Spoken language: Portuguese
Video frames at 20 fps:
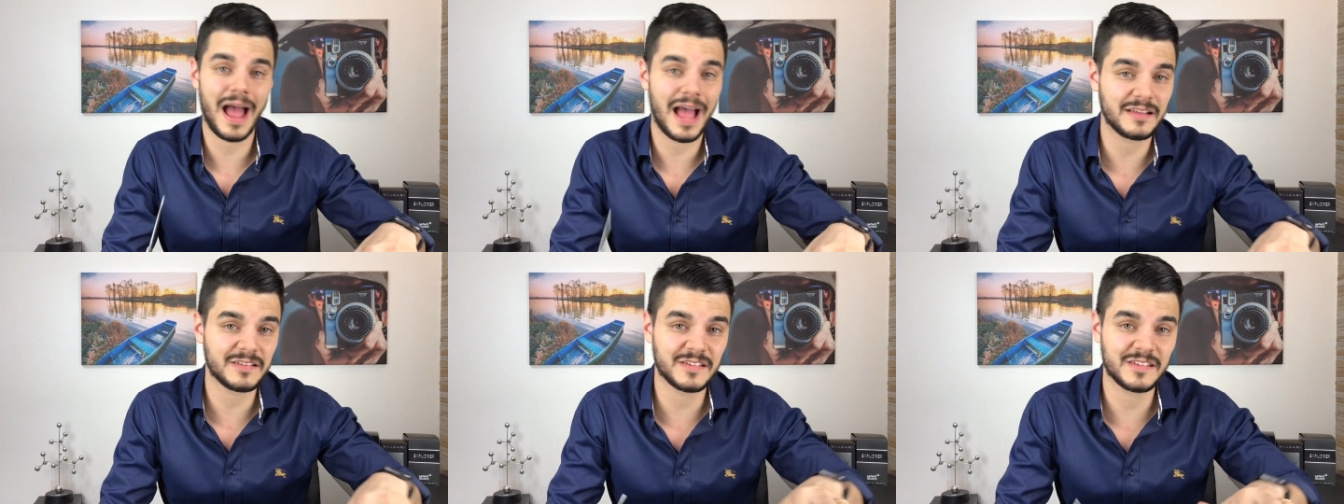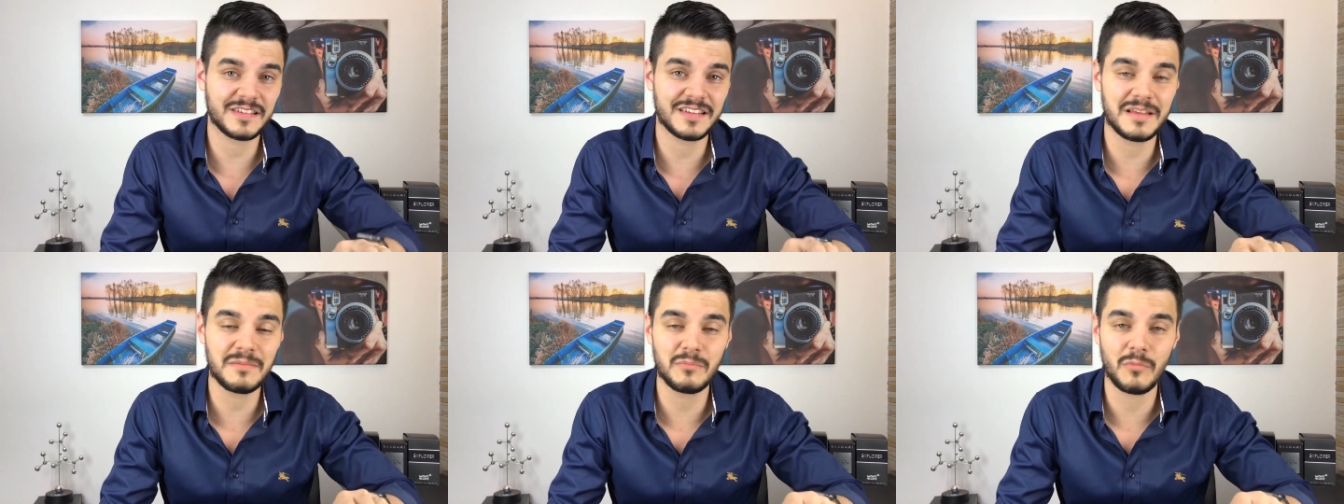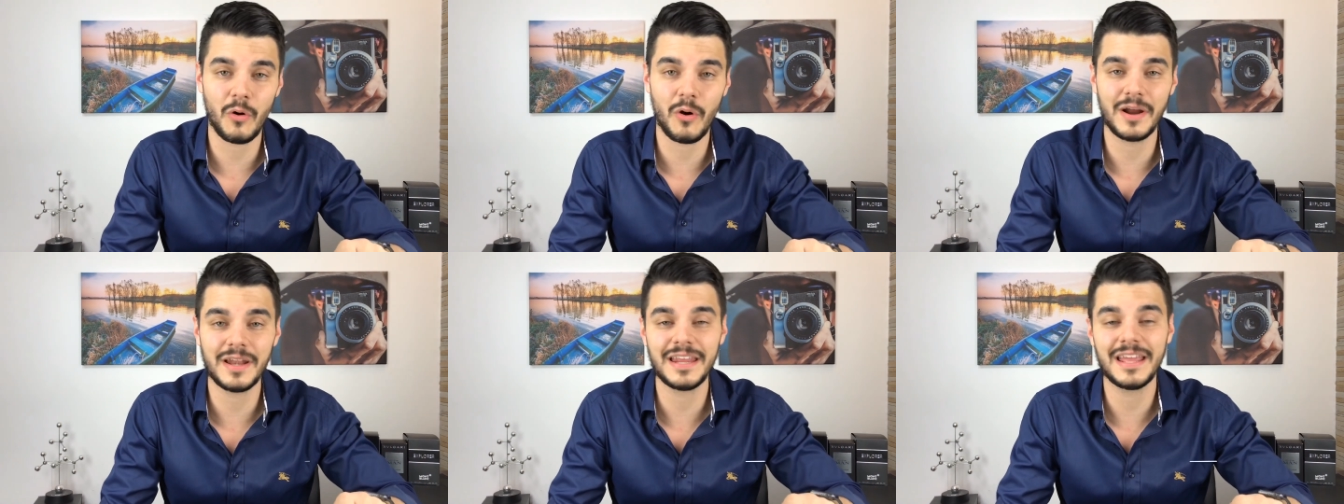a
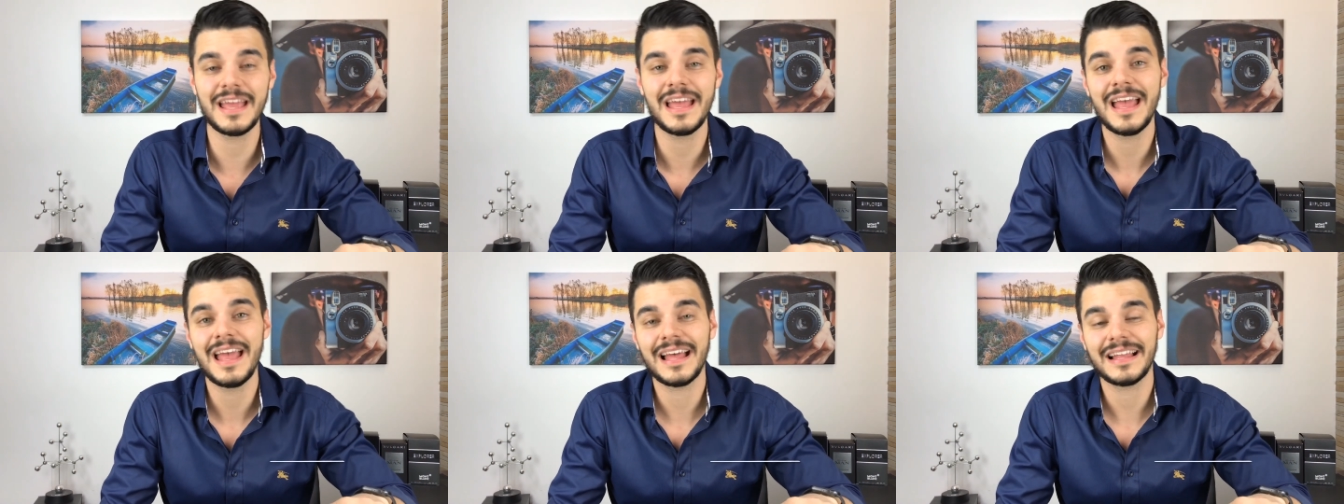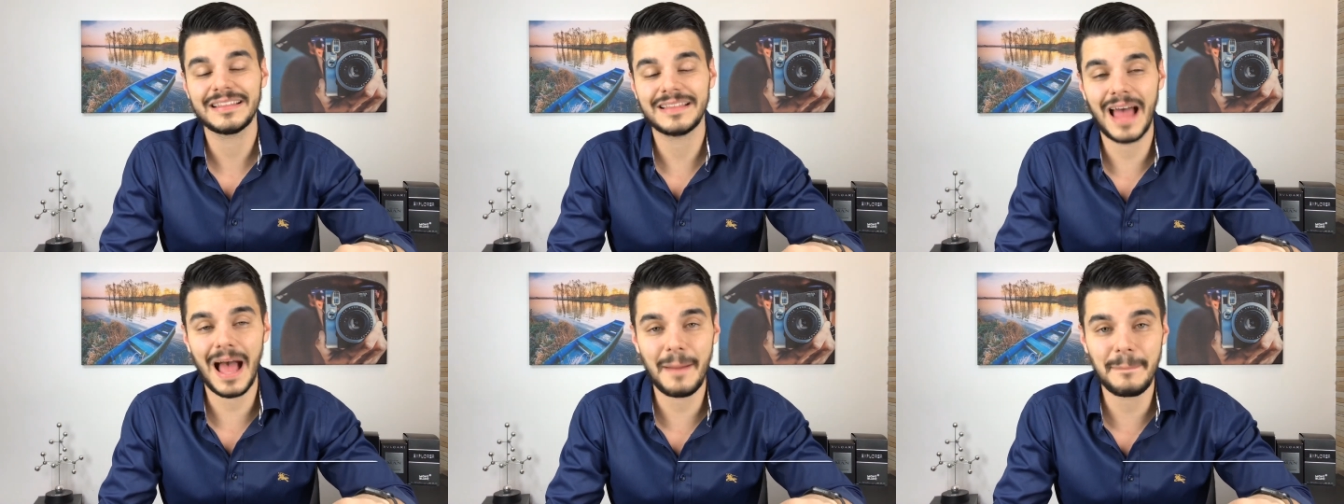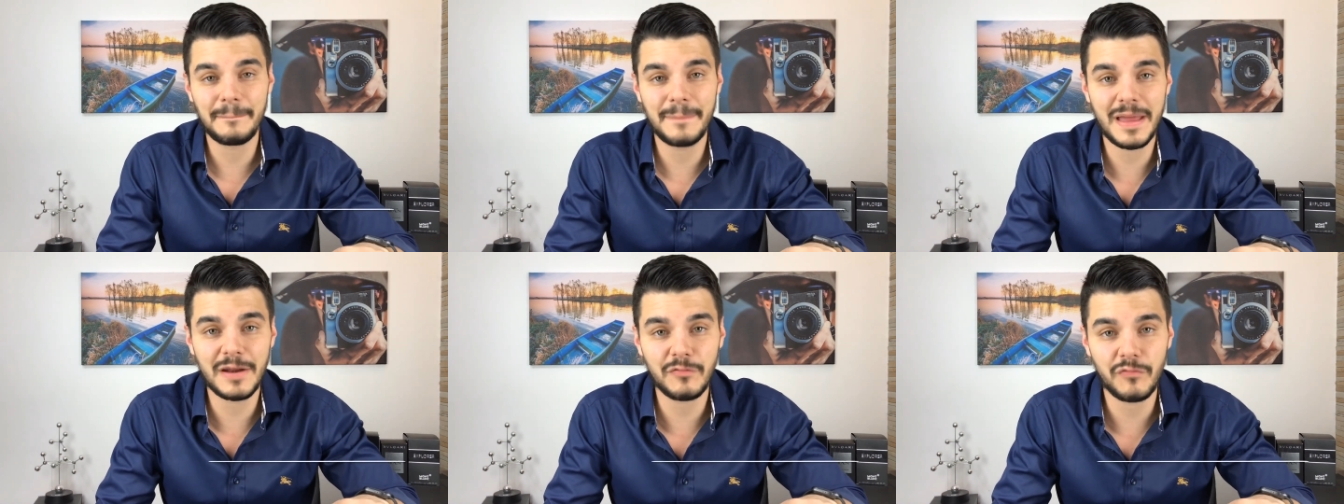Simone, da
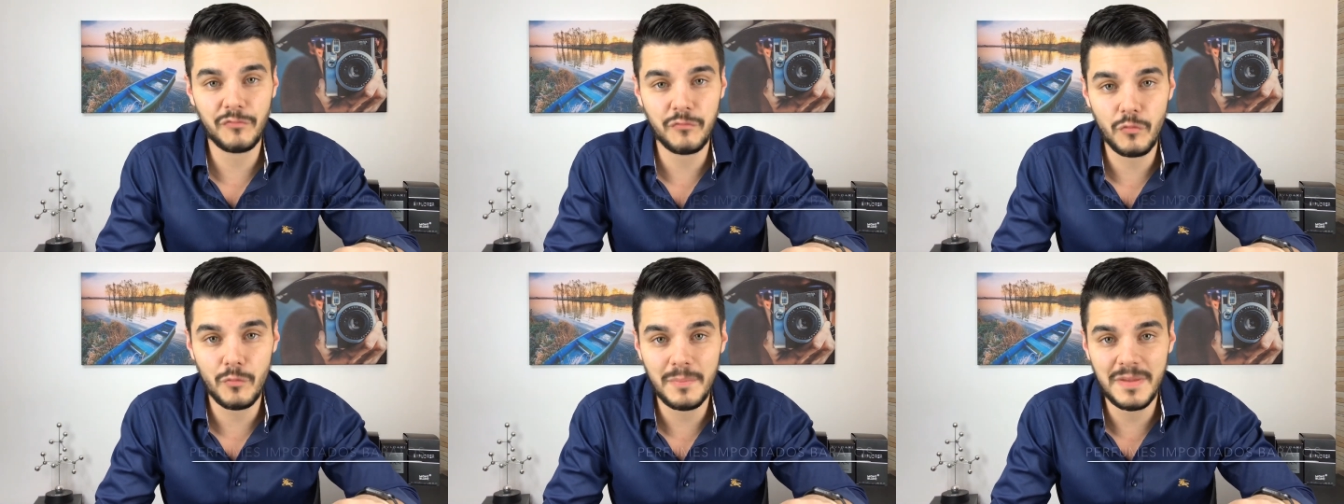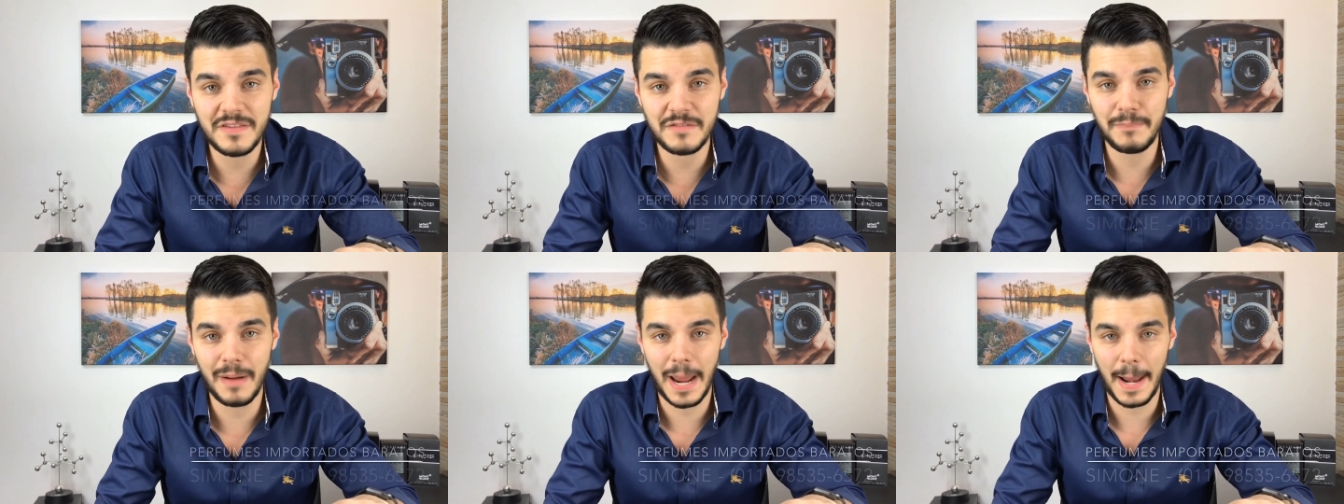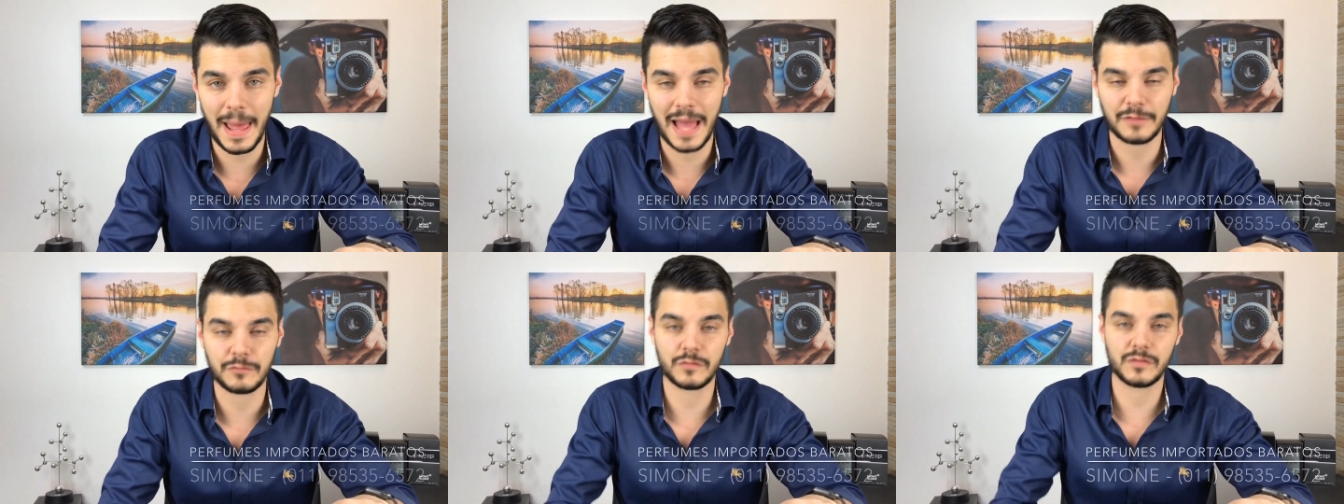Perfumes
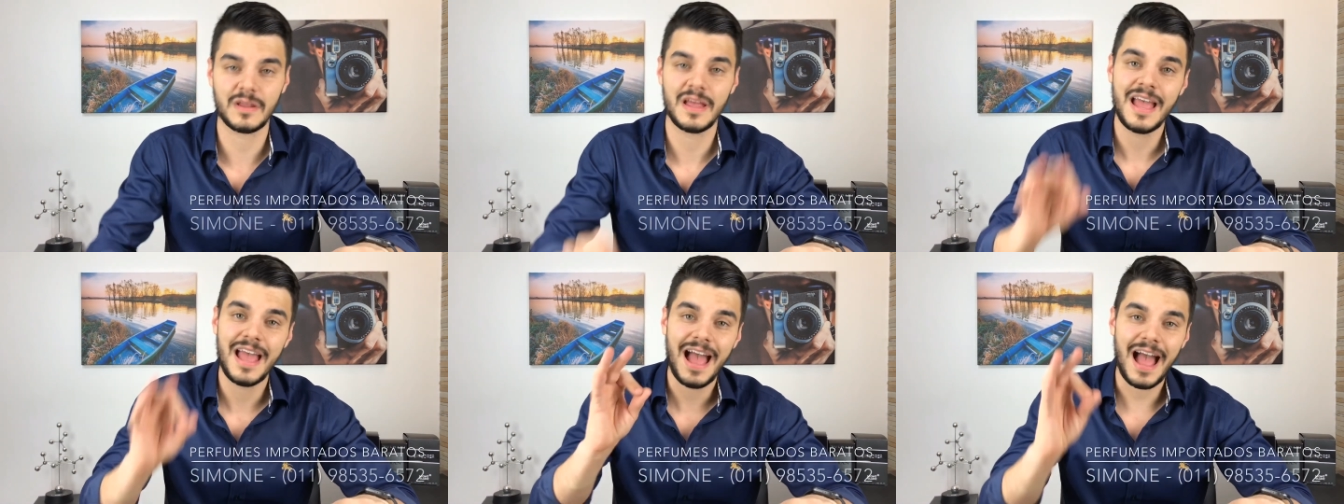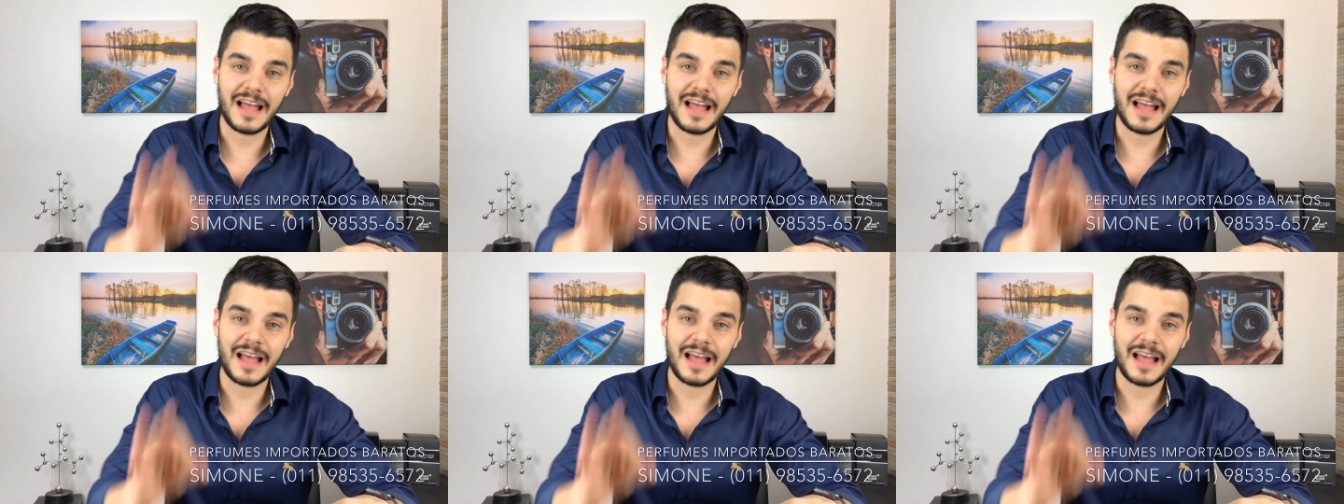Baratos.